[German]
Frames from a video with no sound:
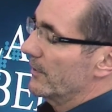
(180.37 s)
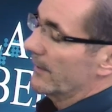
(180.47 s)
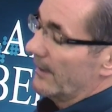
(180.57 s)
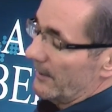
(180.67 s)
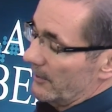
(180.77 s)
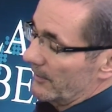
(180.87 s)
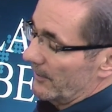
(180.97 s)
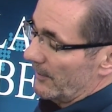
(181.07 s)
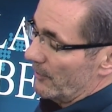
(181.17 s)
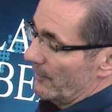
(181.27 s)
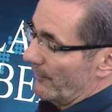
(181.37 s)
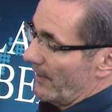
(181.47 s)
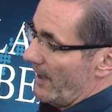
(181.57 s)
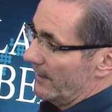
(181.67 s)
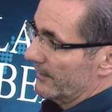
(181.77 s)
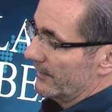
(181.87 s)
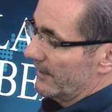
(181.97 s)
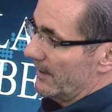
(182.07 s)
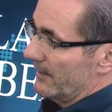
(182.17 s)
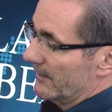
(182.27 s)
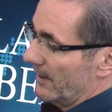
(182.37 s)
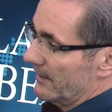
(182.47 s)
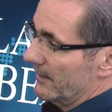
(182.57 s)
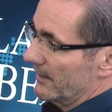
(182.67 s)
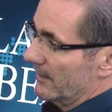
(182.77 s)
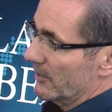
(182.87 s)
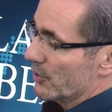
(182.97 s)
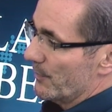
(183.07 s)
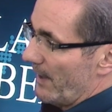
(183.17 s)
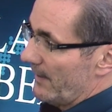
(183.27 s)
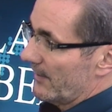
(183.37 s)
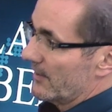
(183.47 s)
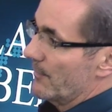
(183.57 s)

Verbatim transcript: Das hat, ist auch eine Frage gegenseitigen Respekts